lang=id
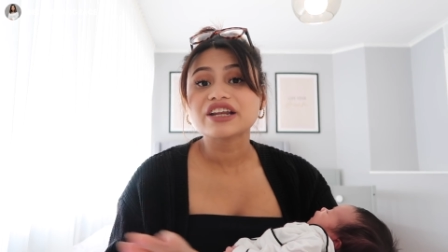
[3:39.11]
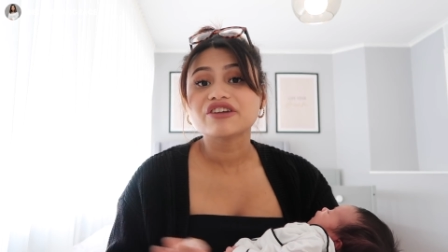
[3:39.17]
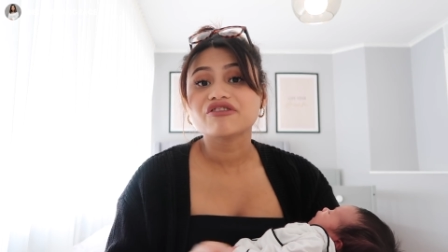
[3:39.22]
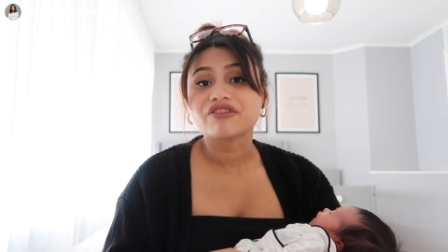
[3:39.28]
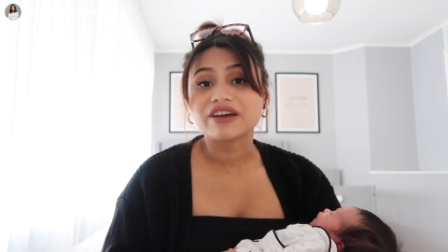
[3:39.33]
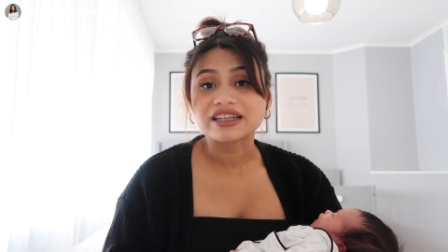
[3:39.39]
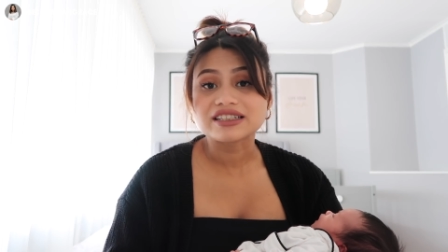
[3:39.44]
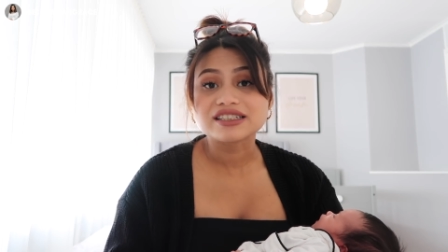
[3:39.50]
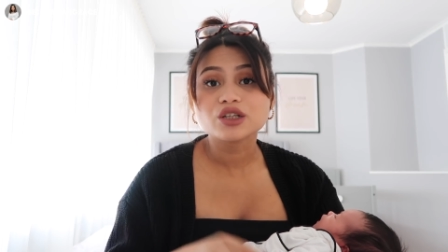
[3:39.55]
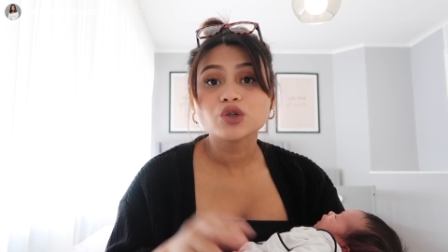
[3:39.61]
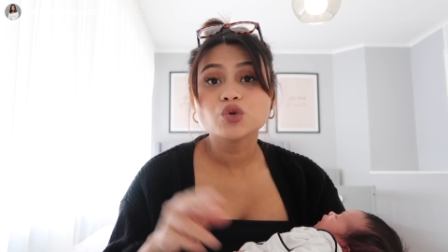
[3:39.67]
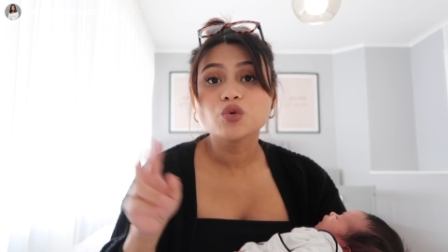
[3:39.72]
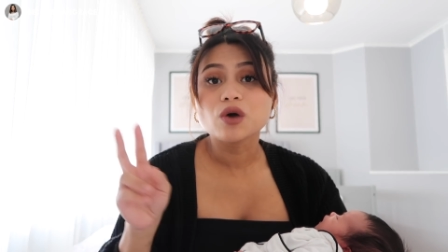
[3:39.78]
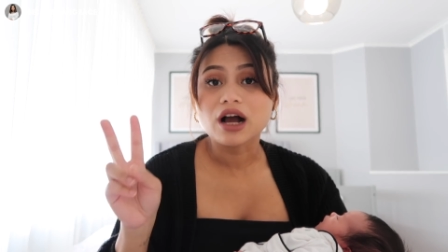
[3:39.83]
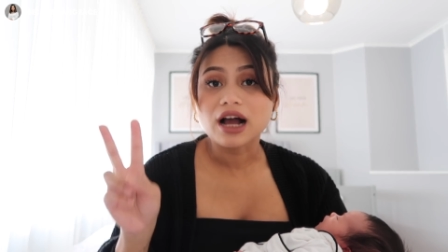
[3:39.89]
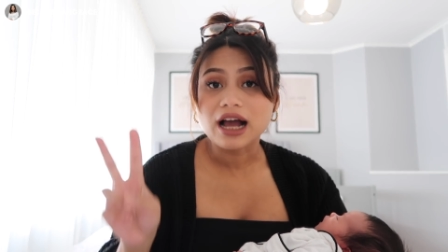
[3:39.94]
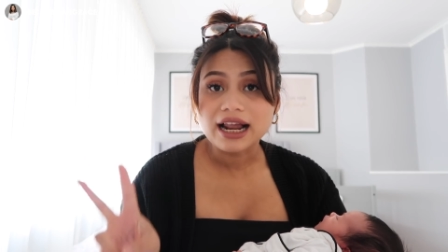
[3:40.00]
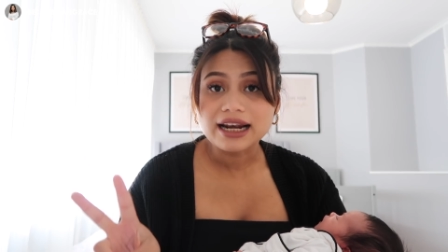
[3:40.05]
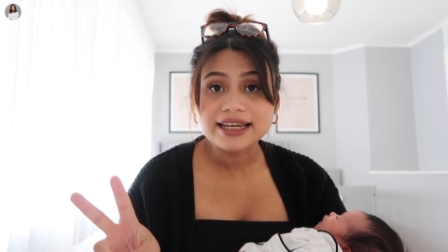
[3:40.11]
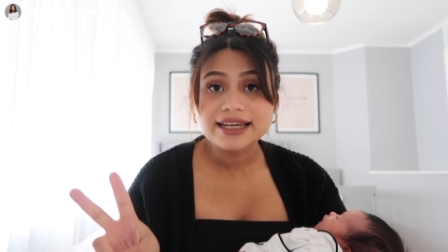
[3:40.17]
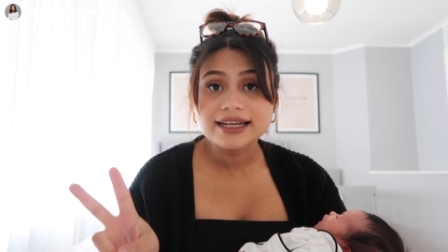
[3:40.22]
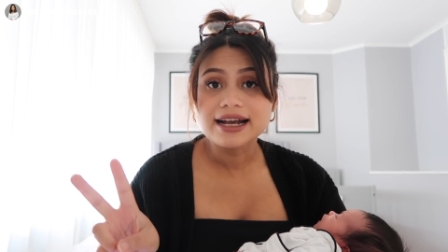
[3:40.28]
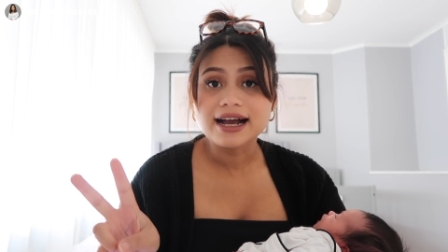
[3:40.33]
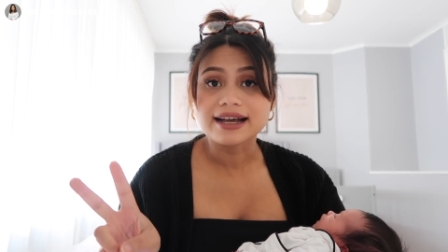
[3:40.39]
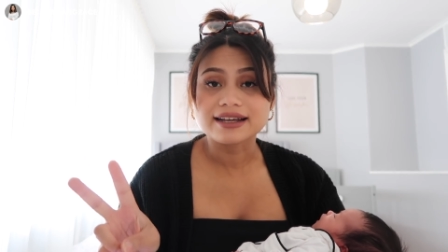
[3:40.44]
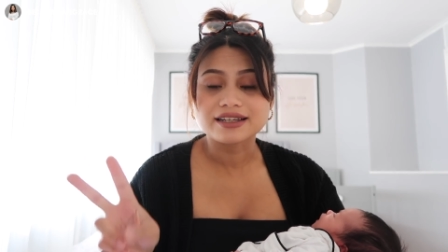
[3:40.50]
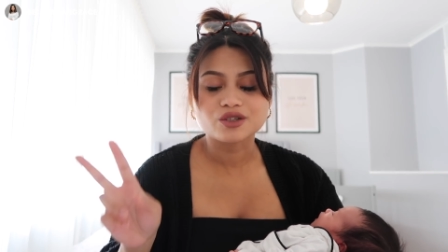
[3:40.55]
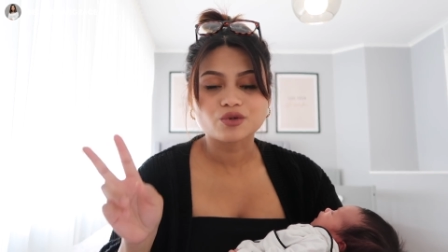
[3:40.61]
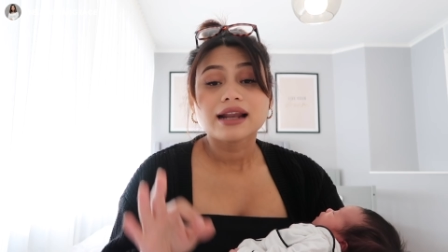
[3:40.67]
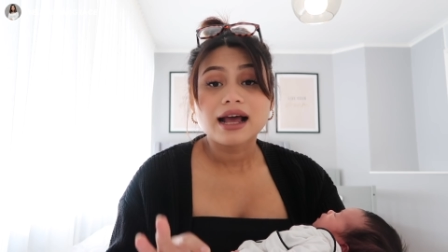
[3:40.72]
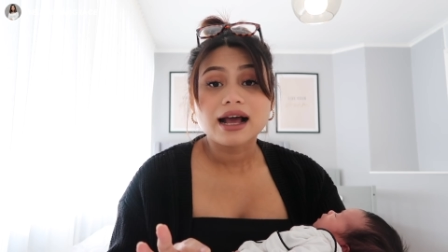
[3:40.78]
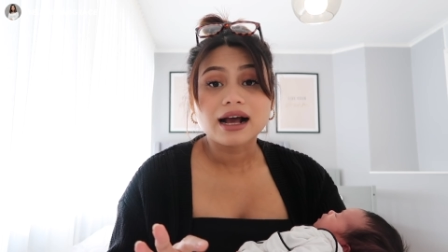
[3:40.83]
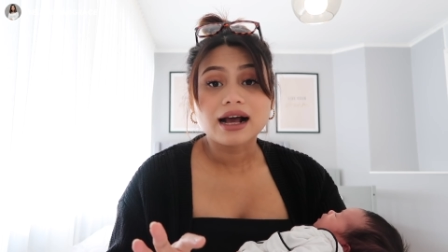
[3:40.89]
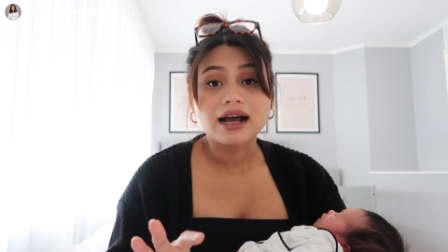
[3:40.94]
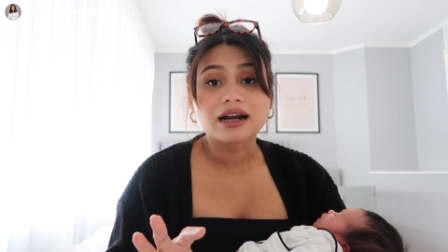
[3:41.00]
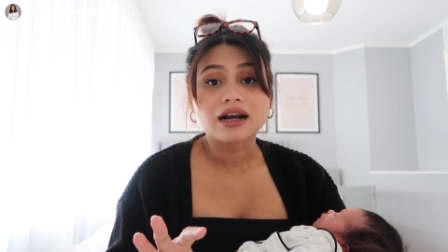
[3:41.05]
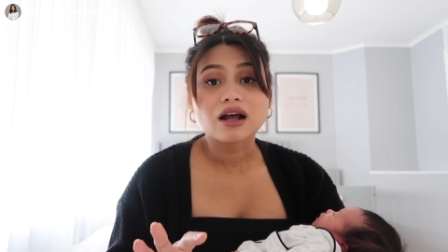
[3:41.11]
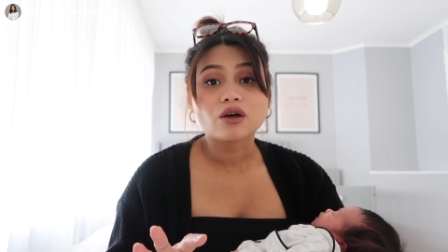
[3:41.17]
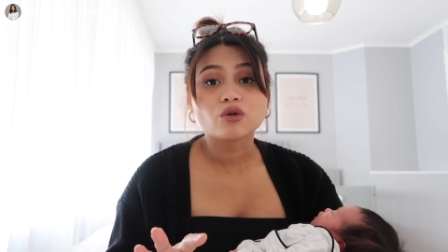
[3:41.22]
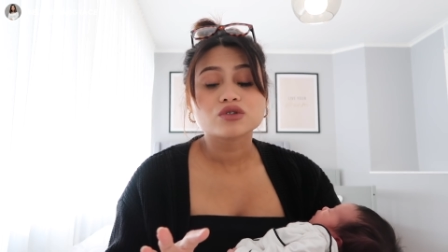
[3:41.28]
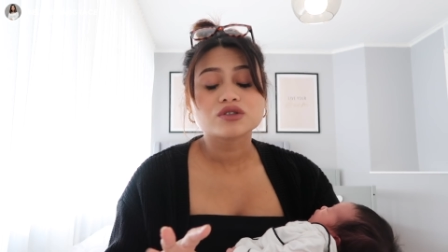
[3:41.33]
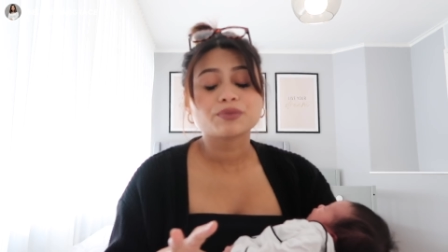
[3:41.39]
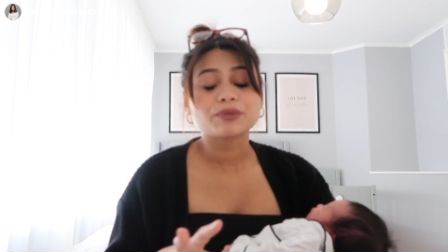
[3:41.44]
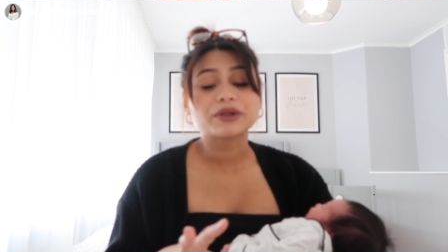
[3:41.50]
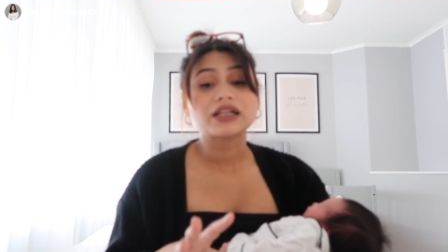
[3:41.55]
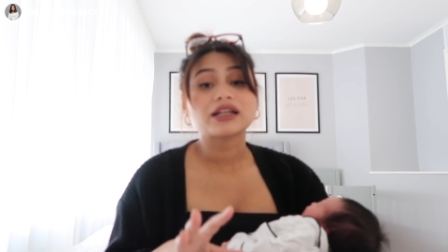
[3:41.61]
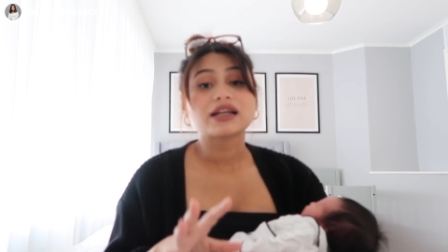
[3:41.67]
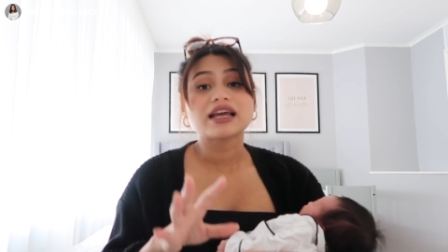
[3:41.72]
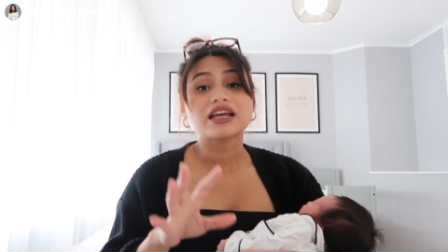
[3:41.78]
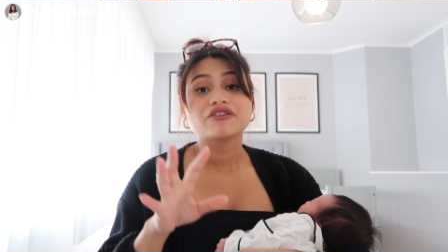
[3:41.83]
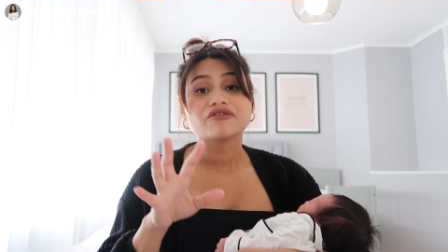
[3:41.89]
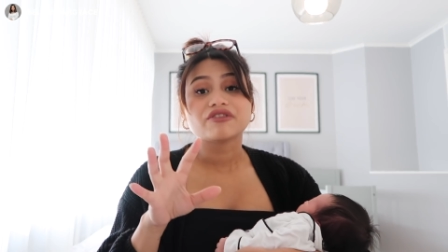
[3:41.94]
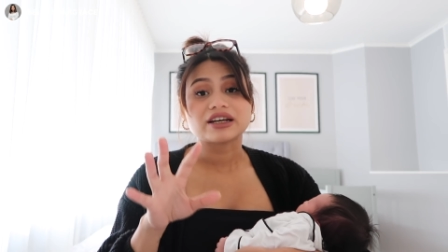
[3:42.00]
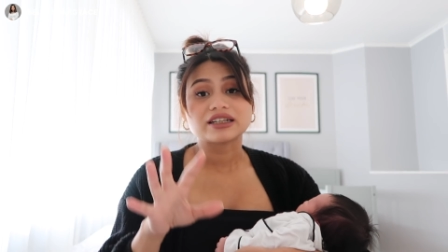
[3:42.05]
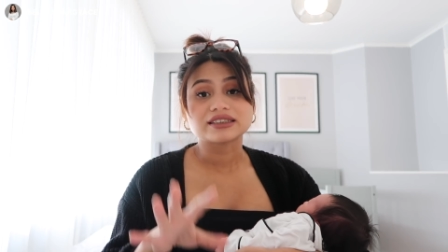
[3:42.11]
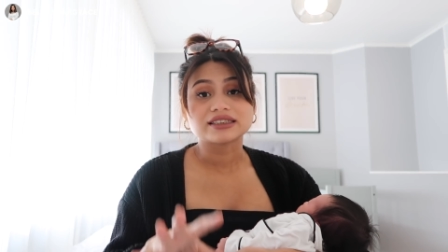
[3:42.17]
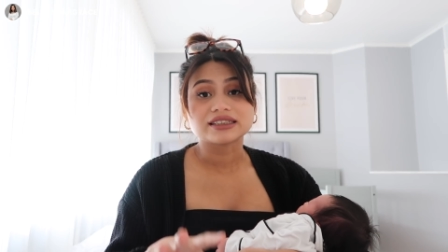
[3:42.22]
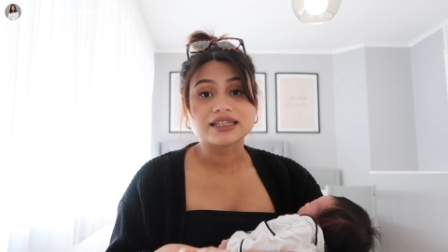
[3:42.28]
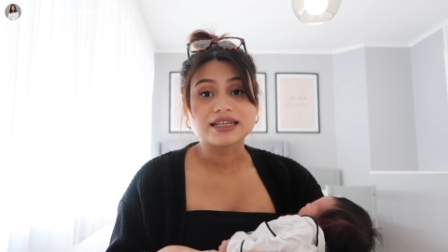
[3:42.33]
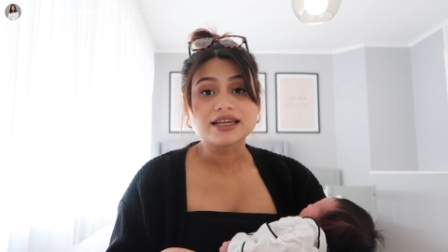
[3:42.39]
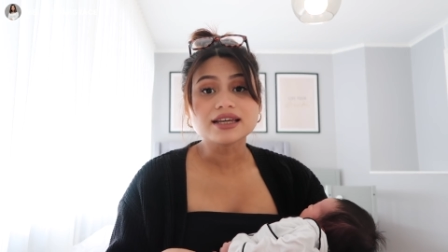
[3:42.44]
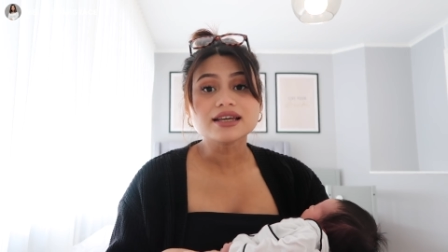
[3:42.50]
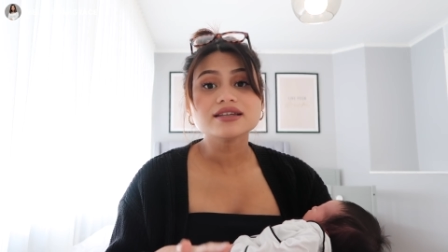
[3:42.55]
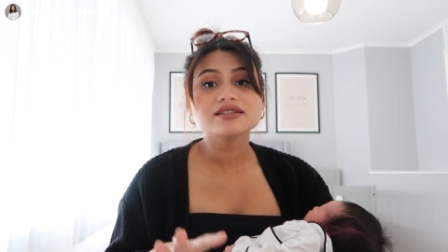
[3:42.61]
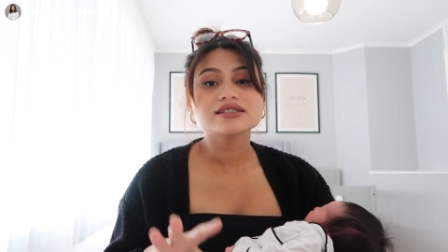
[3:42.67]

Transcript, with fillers: infeksi dua kali guys nah karena aku sempat kena infeksi